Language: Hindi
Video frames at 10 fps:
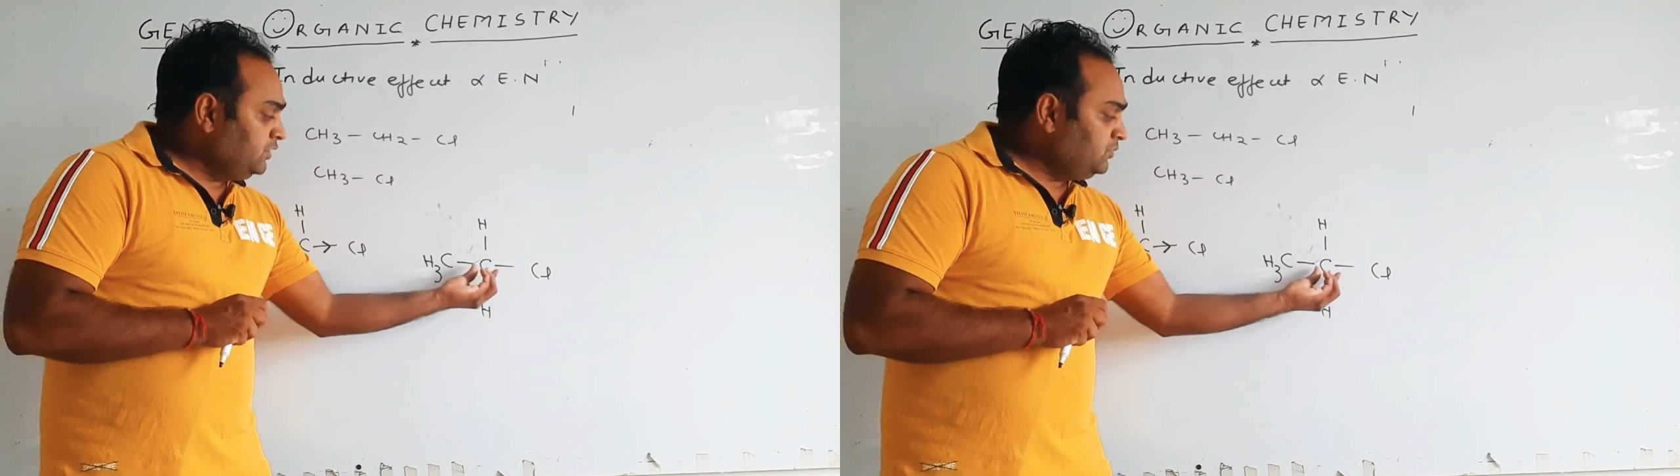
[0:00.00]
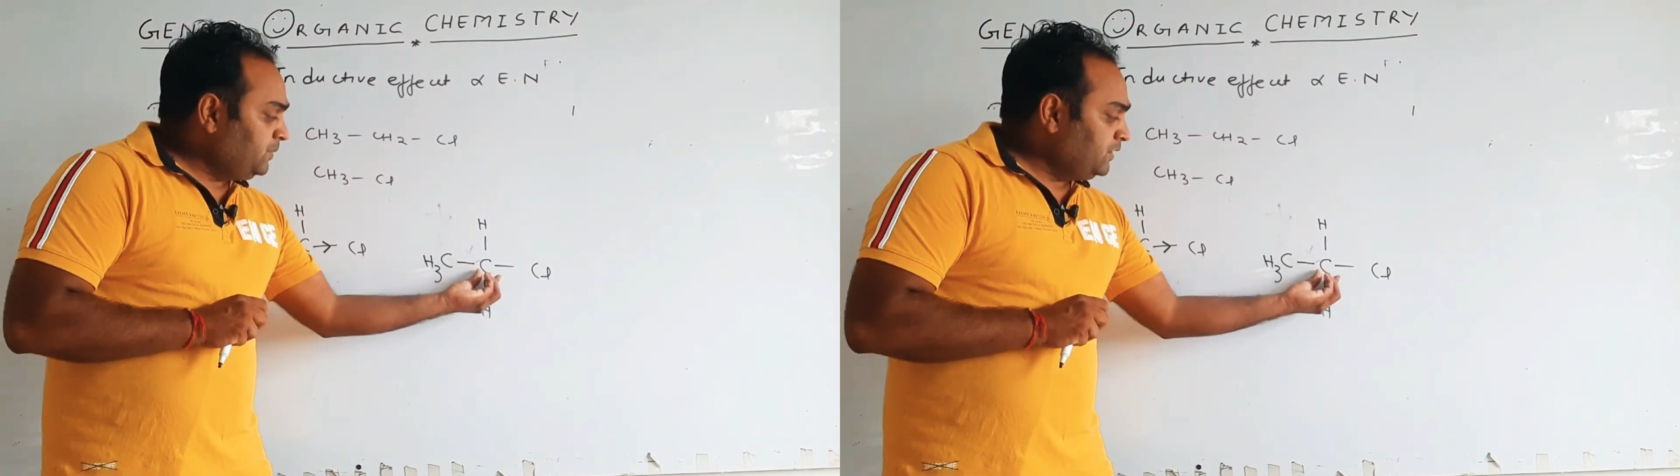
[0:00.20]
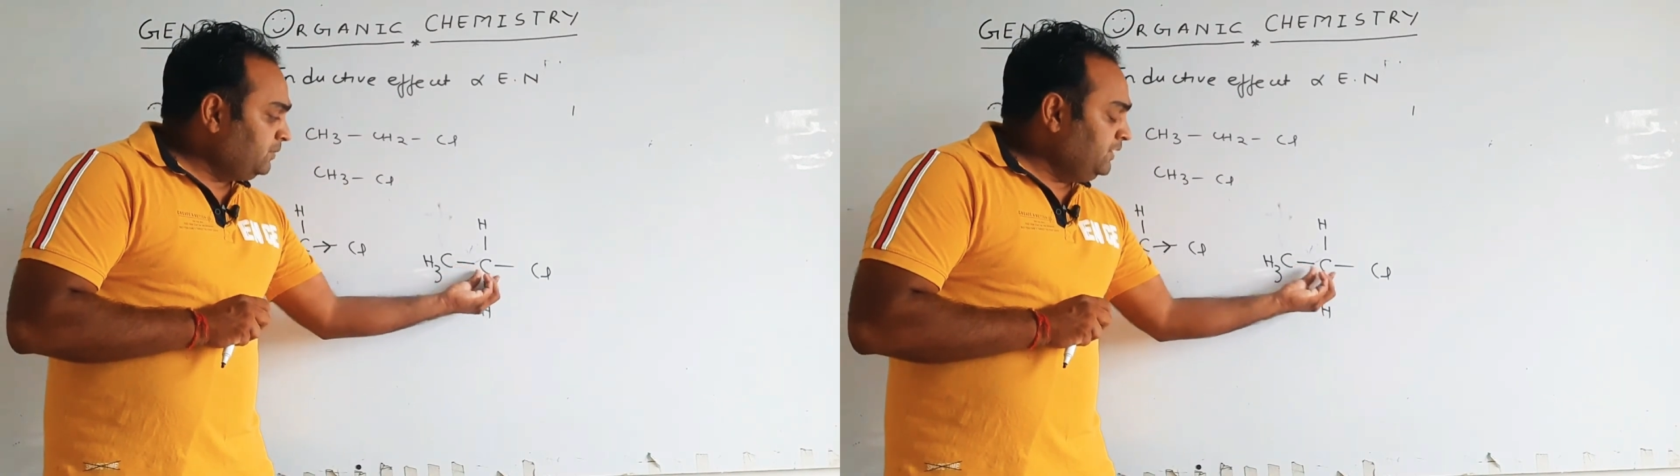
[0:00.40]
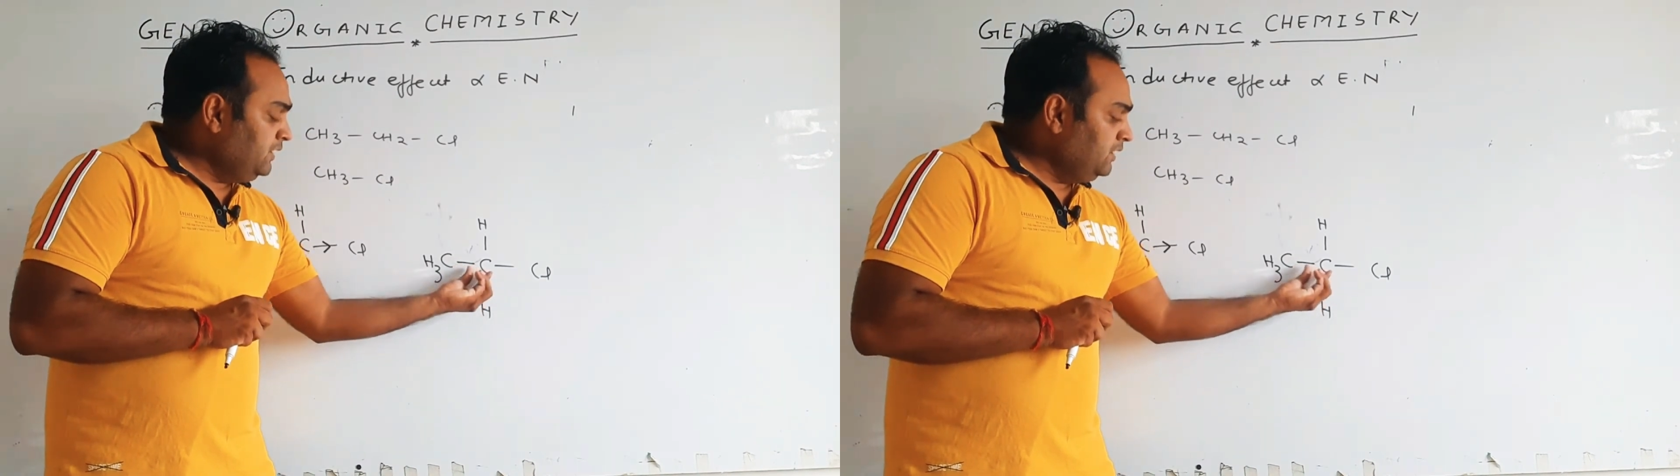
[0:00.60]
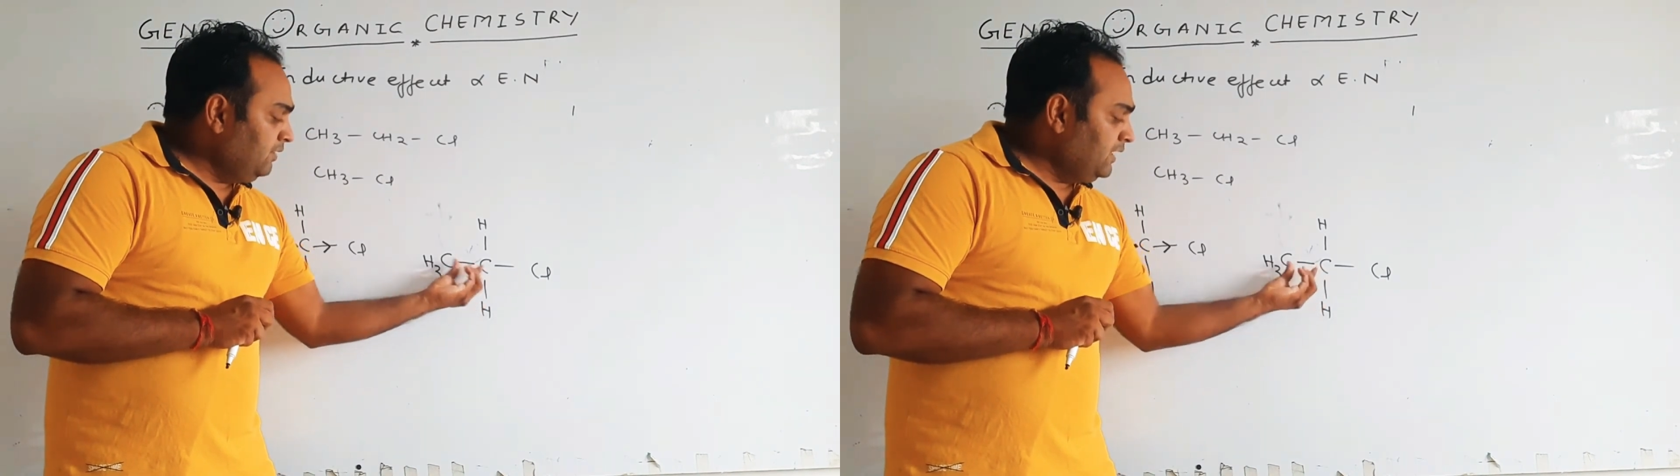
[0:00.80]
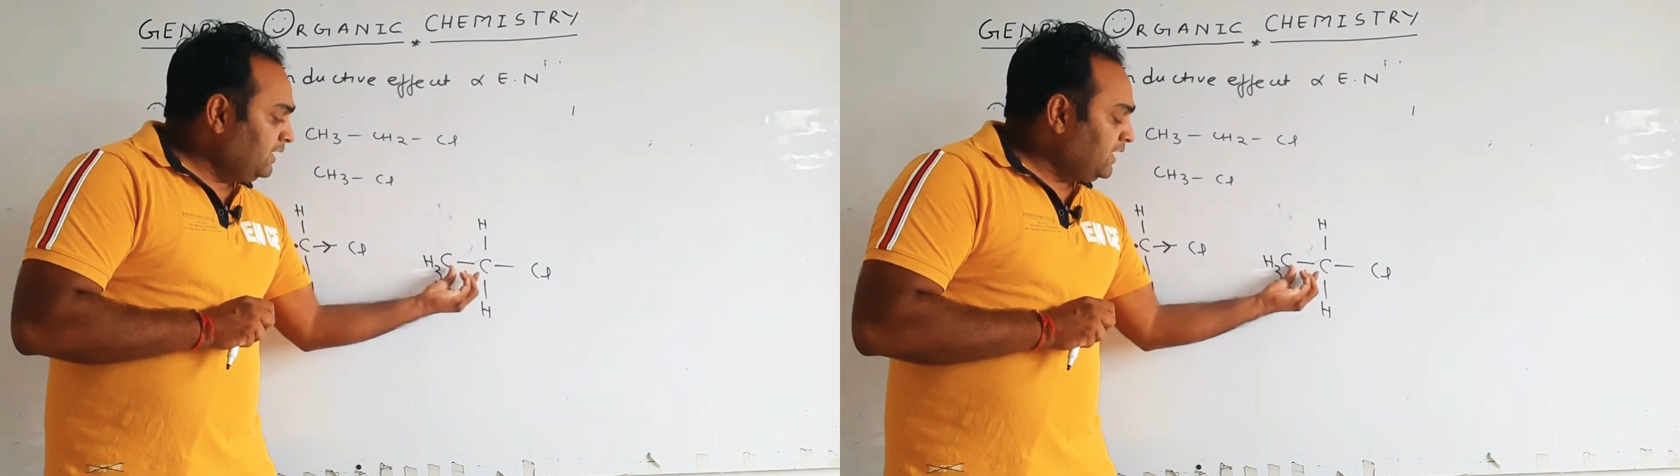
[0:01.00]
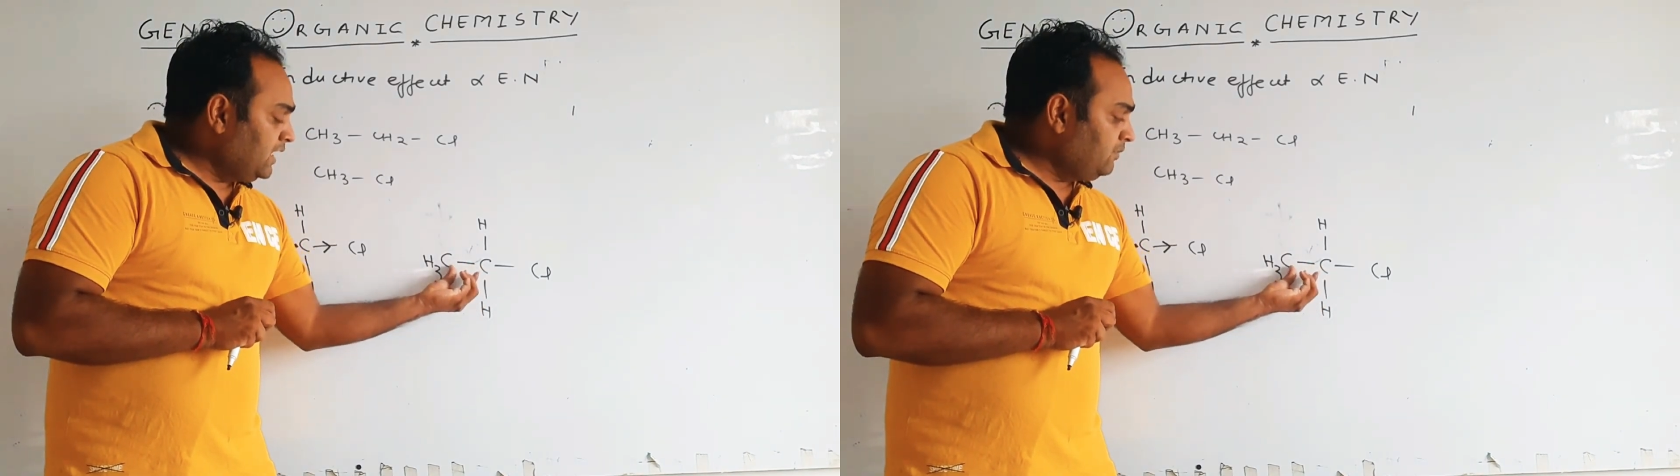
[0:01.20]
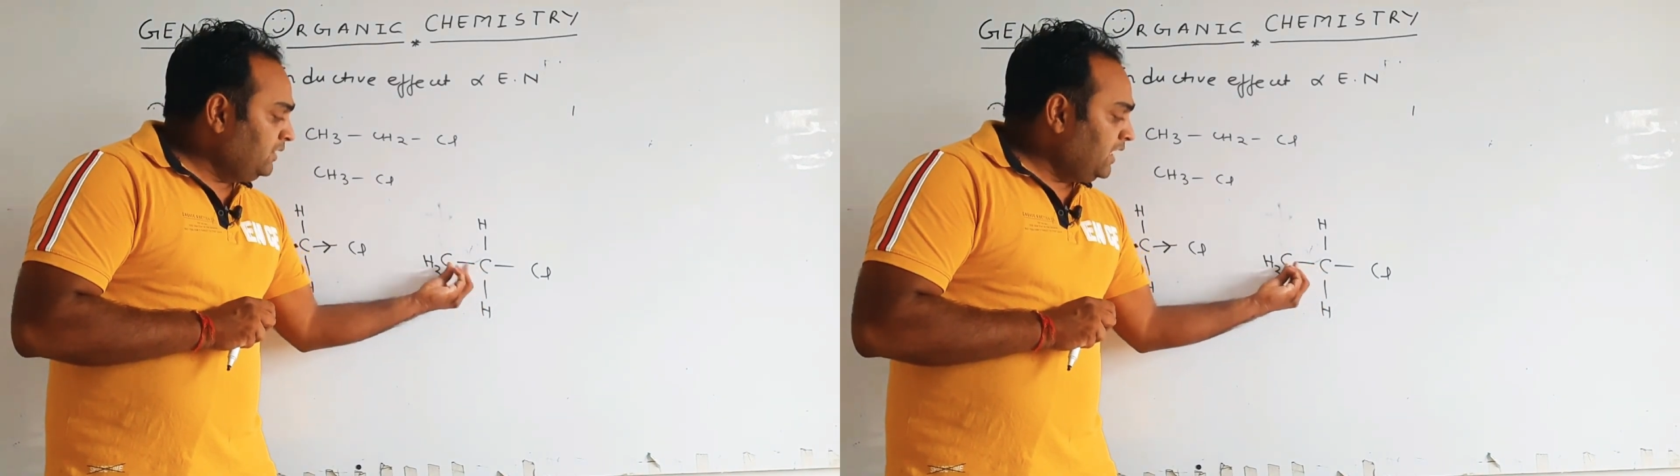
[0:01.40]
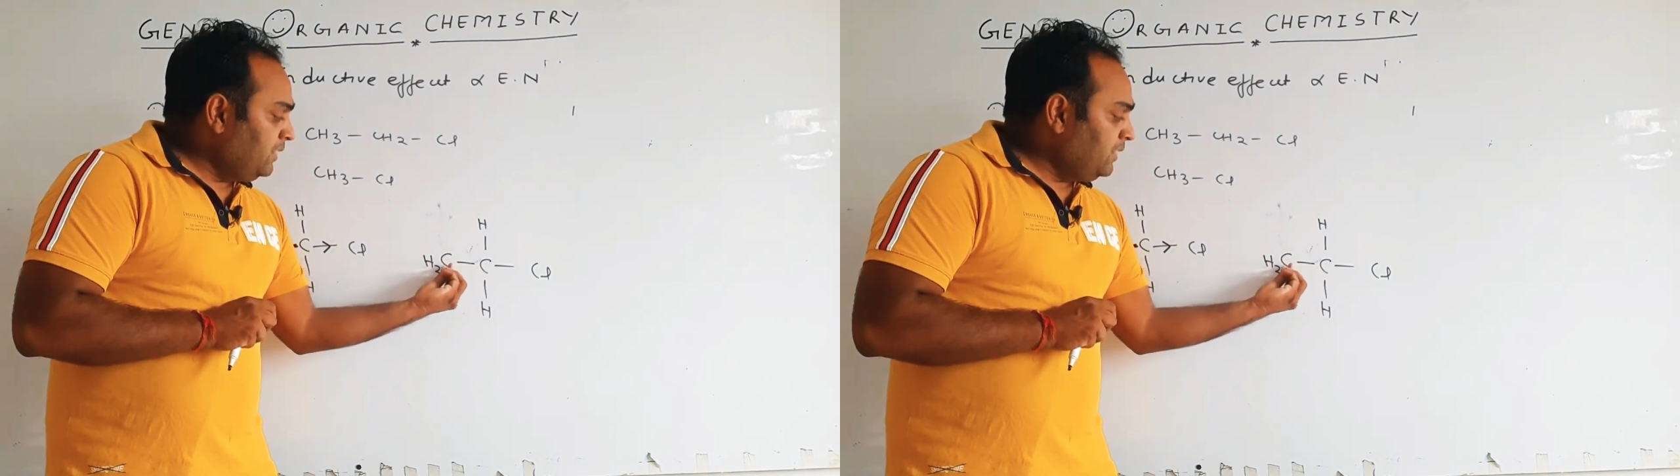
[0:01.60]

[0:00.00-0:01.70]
रिस्पेक्ट में ये वाला कार्बन